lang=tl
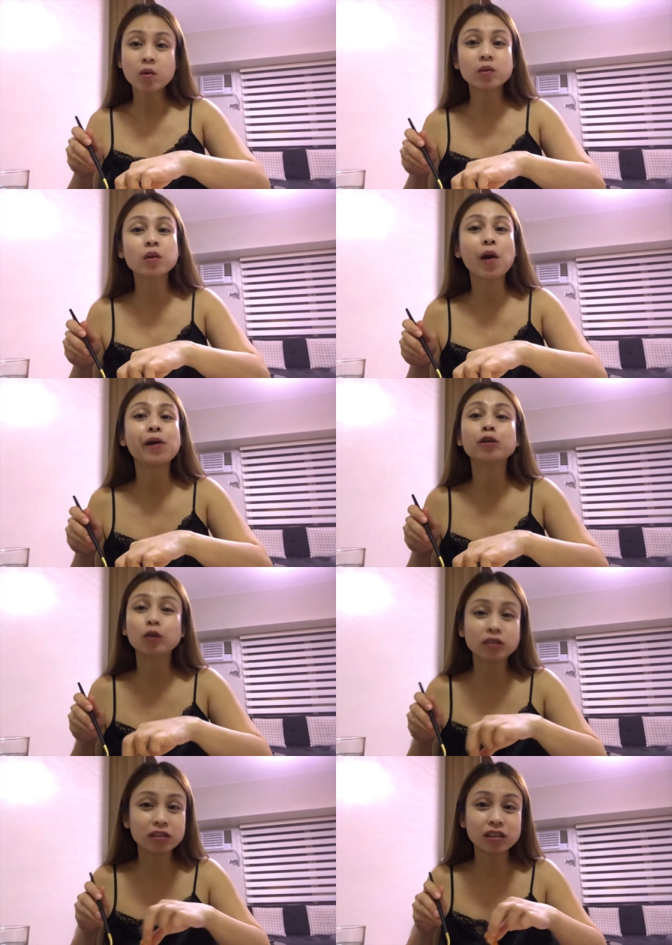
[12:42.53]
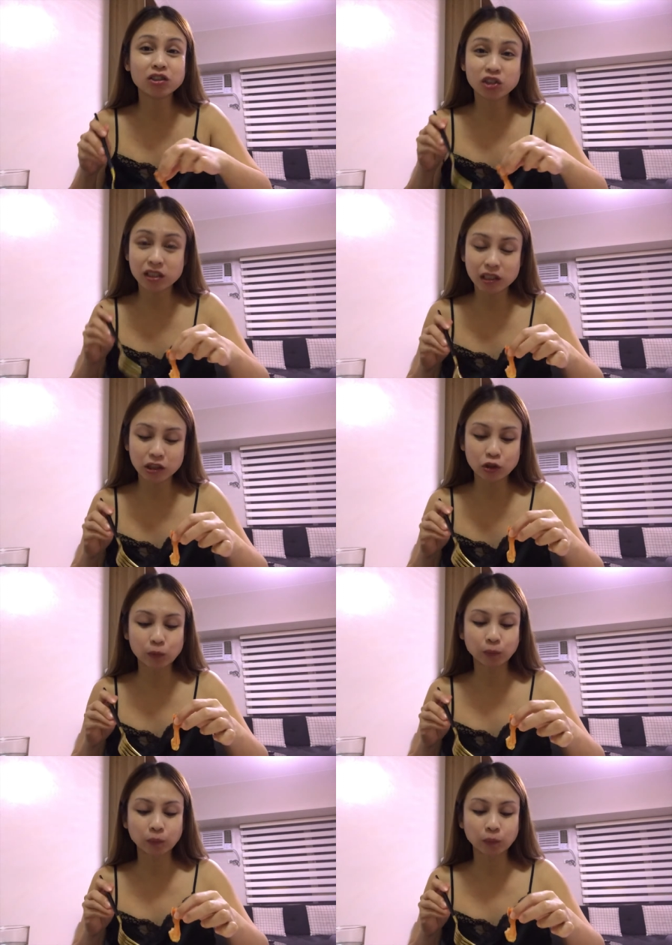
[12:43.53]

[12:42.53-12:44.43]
Yun nga, ayoko din ng cheese.